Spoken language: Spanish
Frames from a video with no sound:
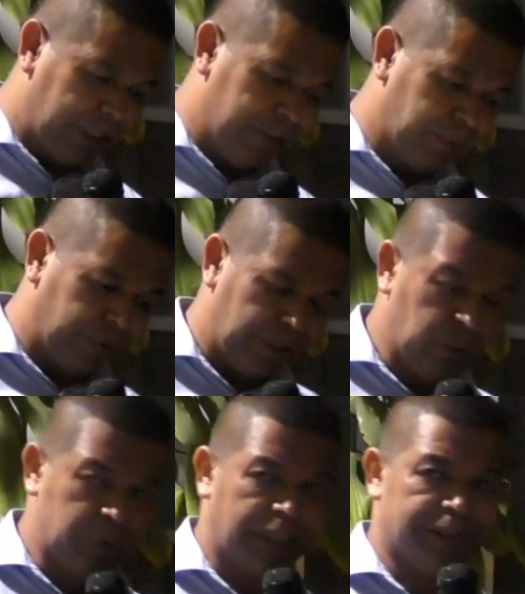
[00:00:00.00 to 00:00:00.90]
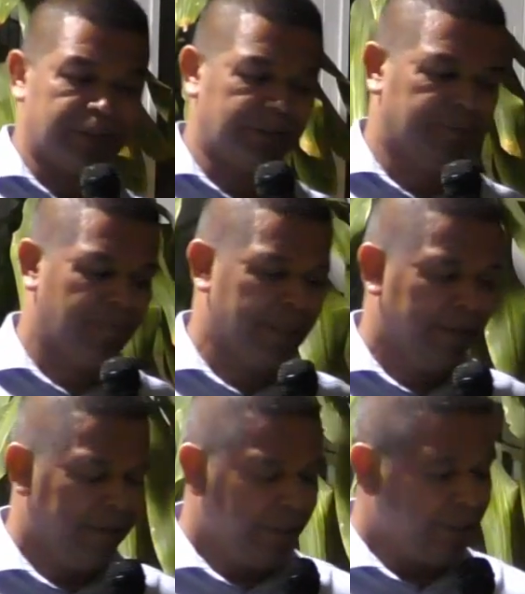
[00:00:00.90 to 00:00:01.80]
al libro de Lucas
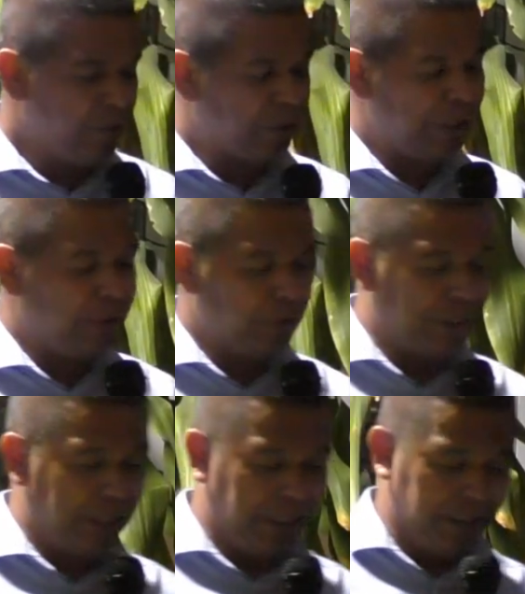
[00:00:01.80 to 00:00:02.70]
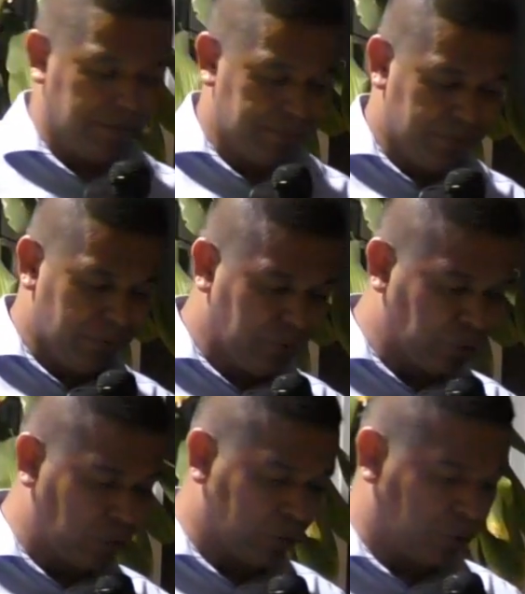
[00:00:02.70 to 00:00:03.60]
y yo quiero que
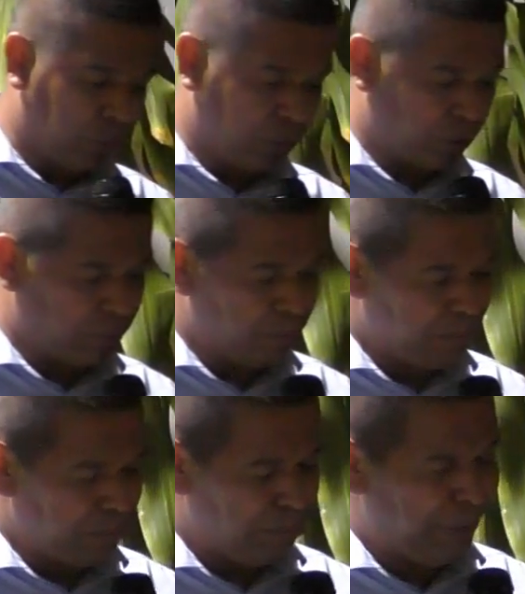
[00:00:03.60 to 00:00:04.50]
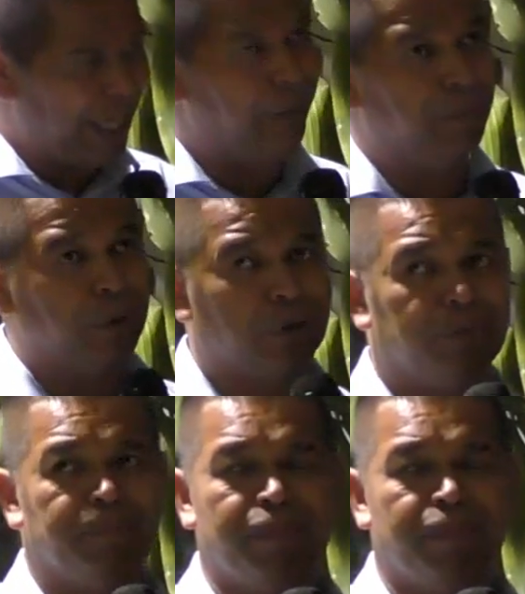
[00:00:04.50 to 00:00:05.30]
nosotros veamos